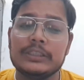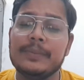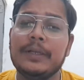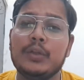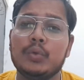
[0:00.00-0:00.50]

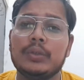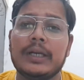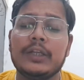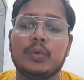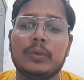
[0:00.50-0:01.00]
ये हमारे दो
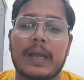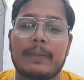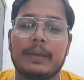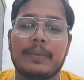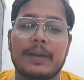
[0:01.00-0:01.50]
तरह के दो
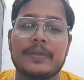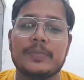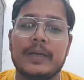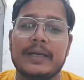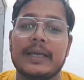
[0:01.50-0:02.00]
टाइप के हमारे पास
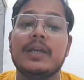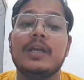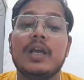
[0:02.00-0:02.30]
ब्लड है